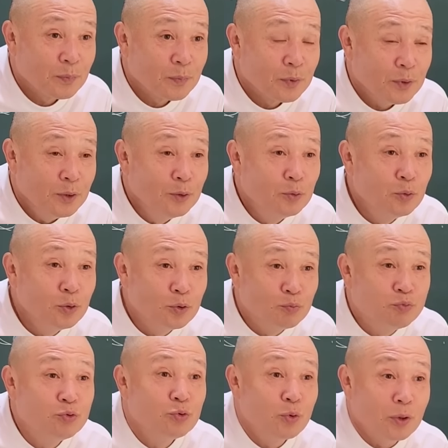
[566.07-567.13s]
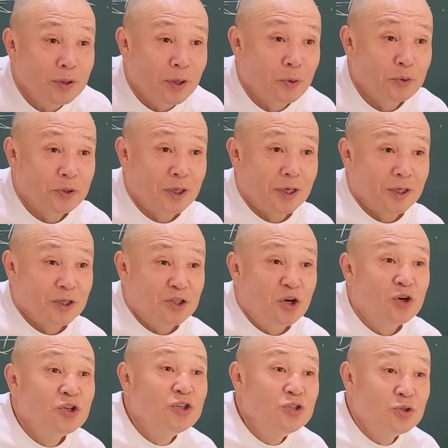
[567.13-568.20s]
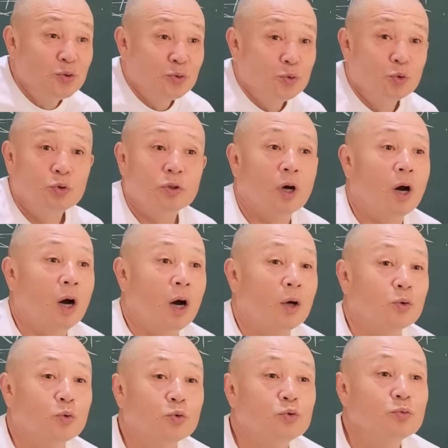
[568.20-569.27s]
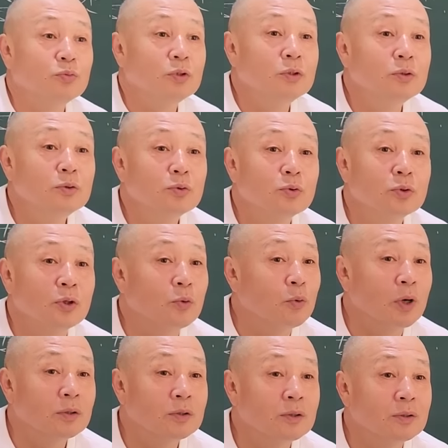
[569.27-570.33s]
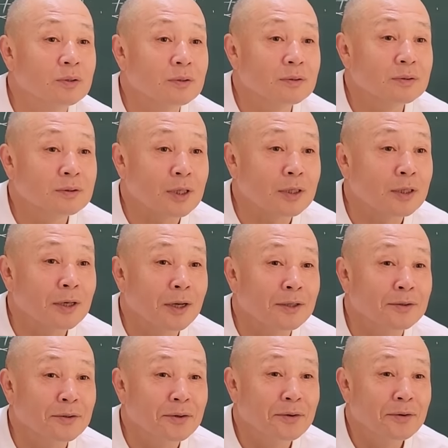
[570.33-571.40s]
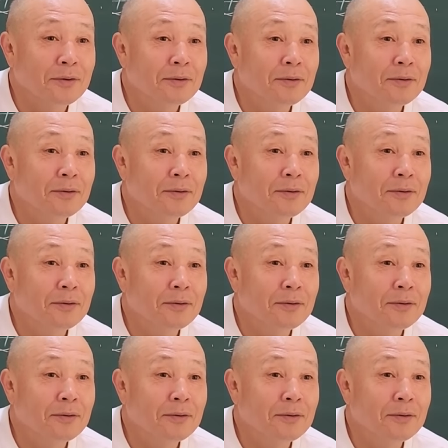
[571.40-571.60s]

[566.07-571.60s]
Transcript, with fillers: 인도에서 불교가 나오잖아. 정신적으로 야 요즘 인도 영화들 장난 아니요